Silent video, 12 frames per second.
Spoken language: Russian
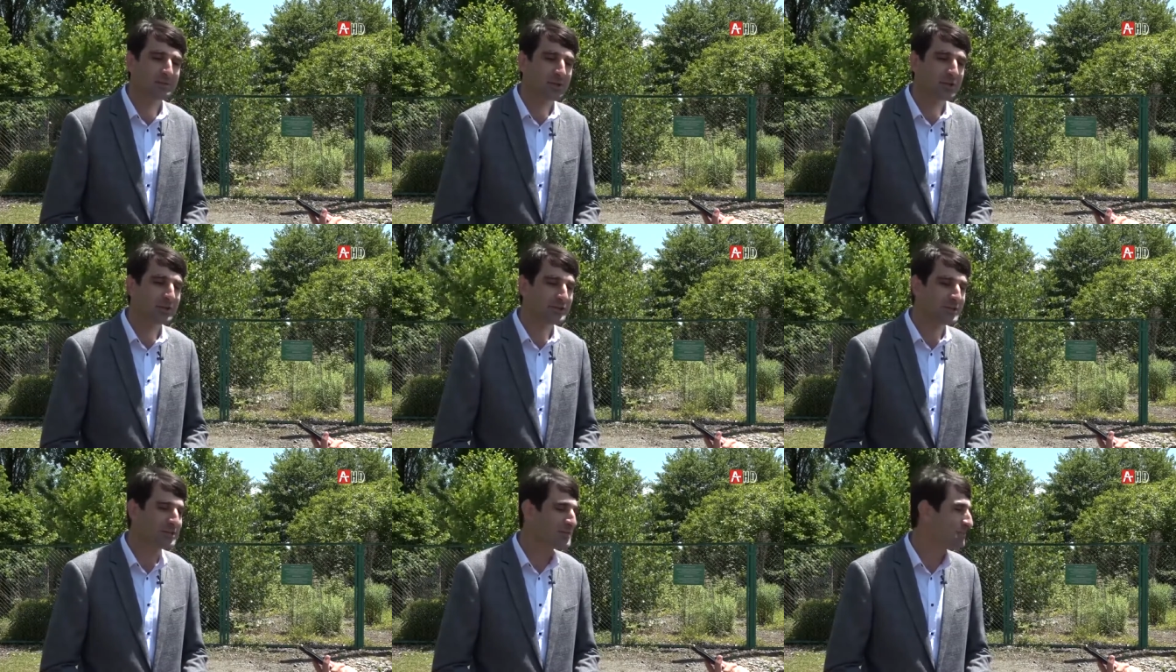
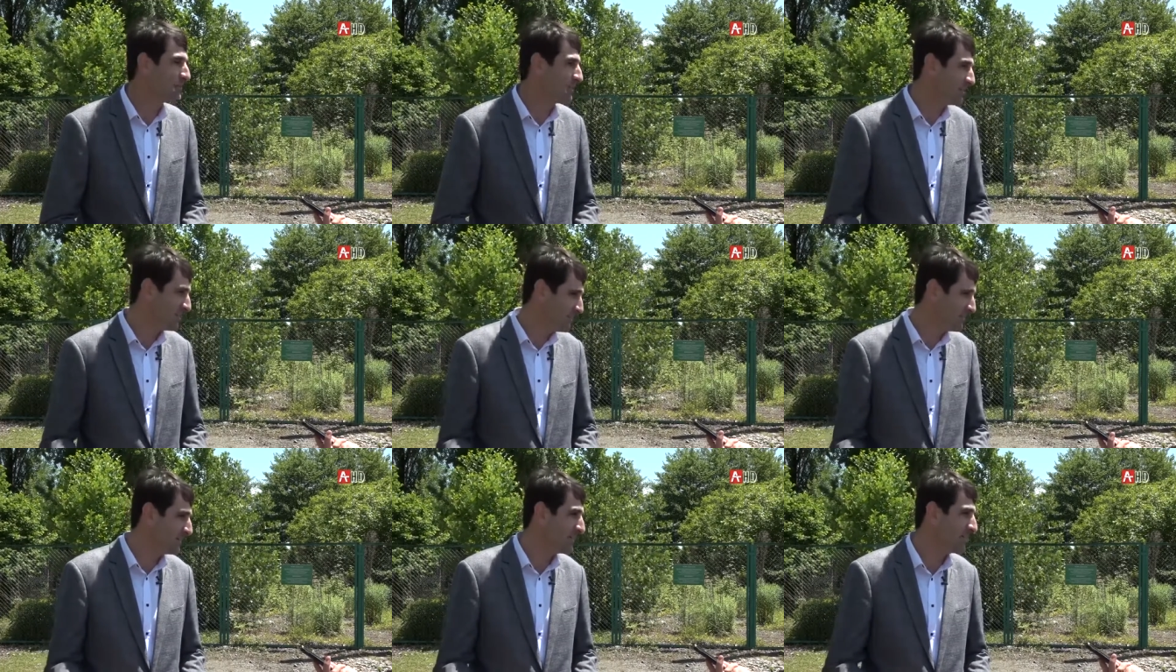продолжения своих
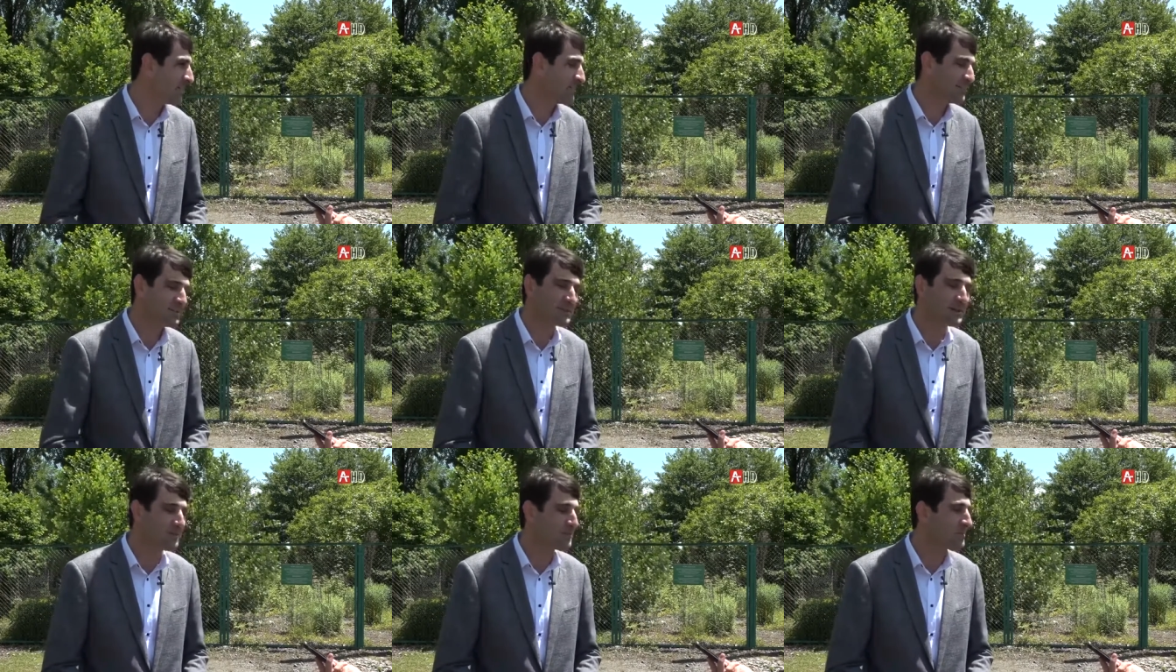э,
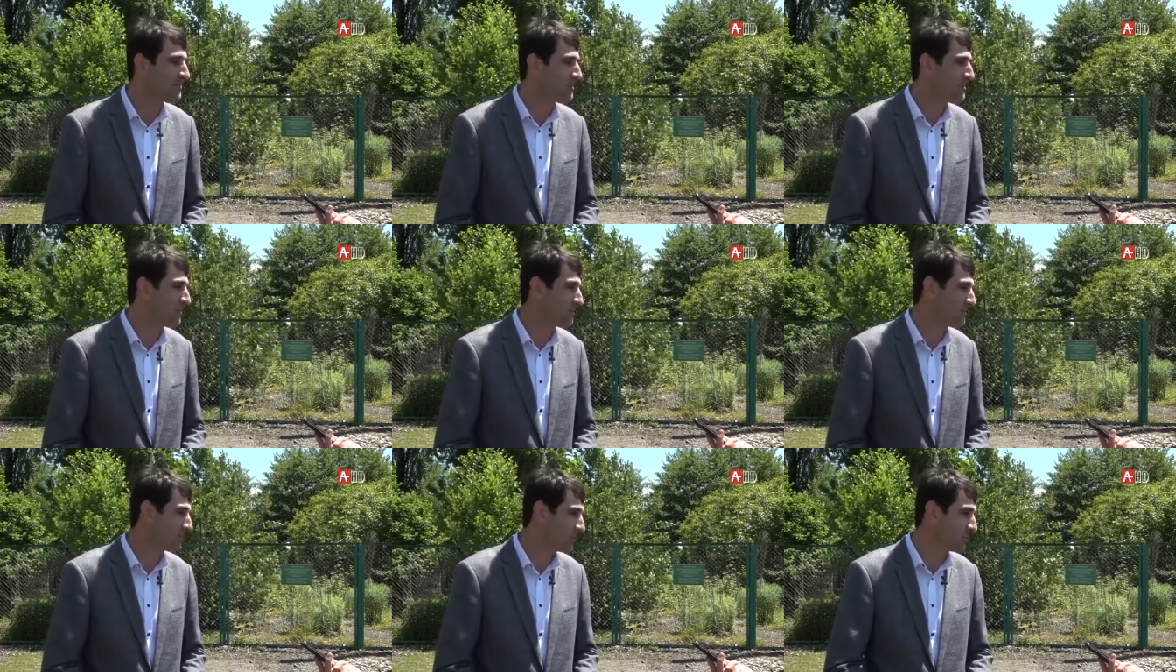каверсных
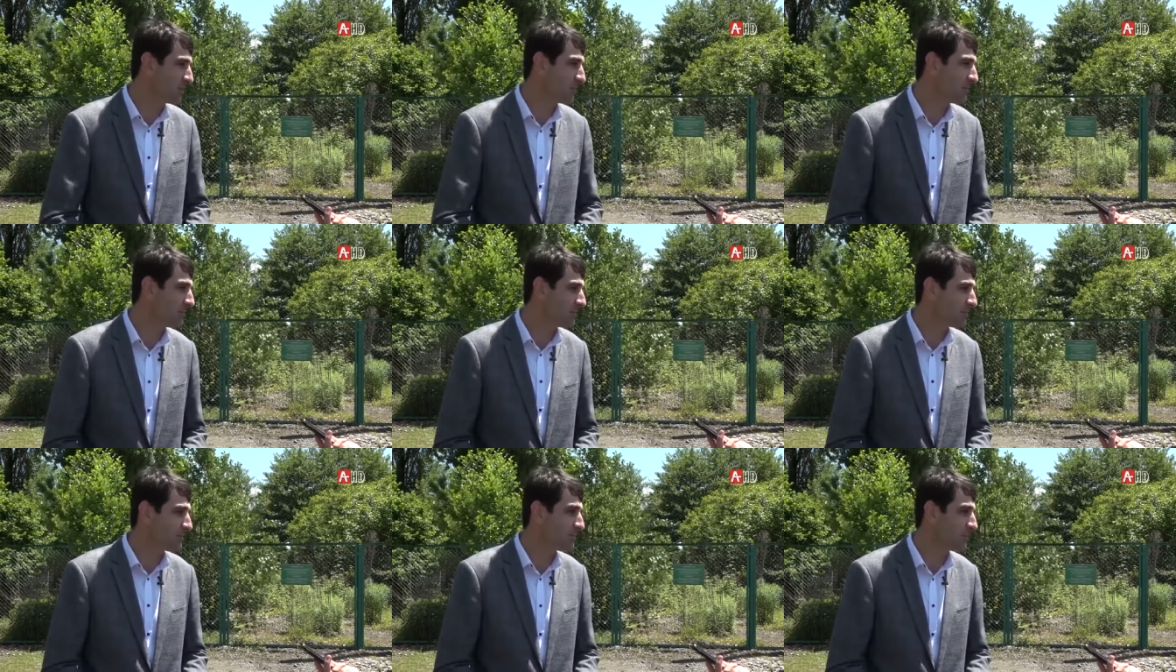дел со стороны
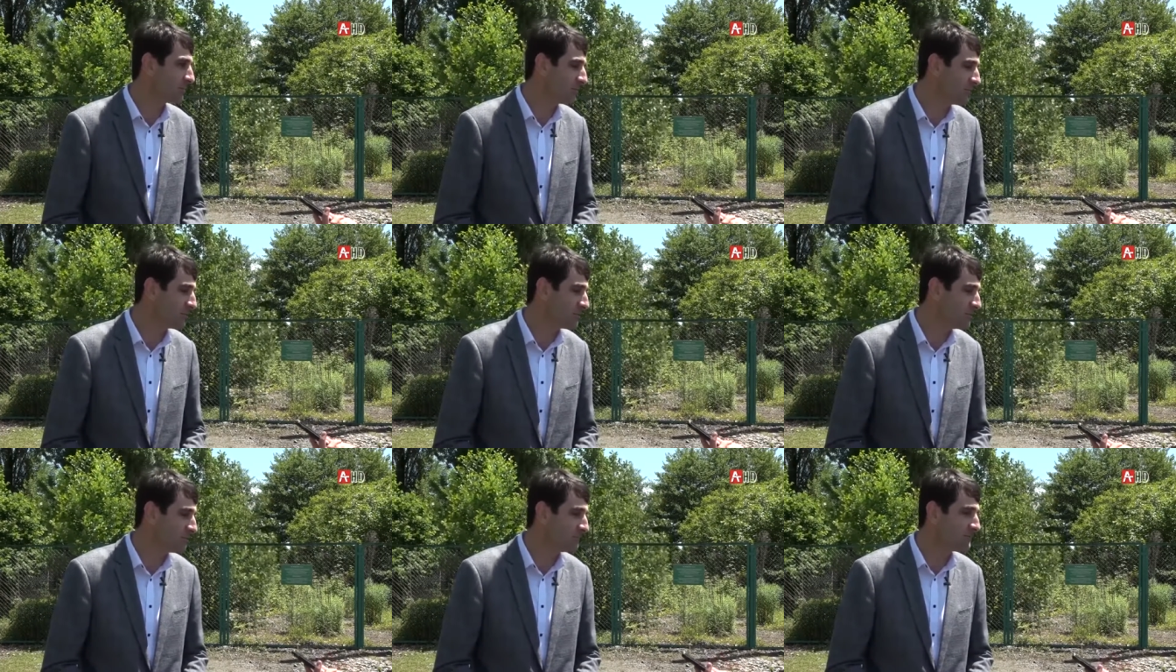государства Грузии.